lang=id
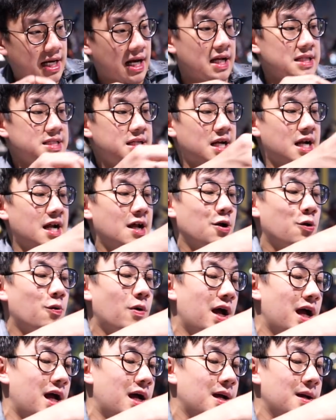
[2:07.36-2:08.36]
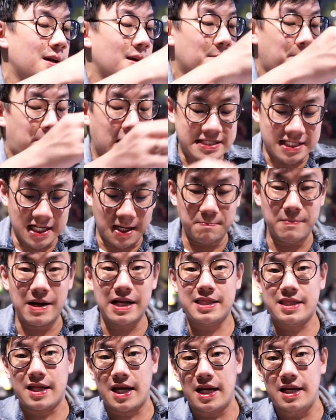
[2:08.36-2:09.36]
jarang-jarang gue pasang
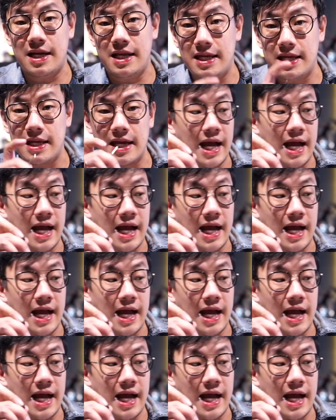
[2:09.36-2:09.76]
baterai di